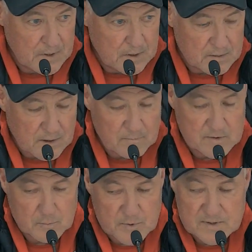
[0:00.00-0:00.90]
Das hatten wir so
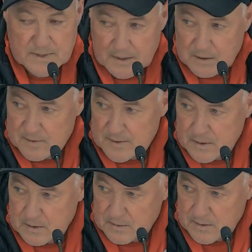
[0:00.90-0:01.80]
ein bisschen
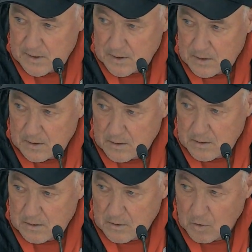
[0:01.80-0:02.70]
analysiert, dass sie
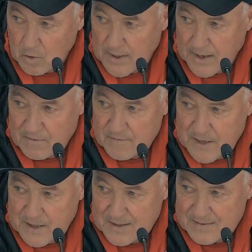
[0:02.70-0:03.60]
äh,
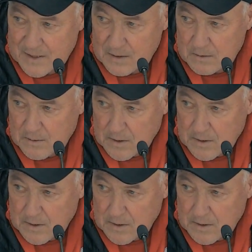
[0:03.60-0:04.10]
konteranfällig sind.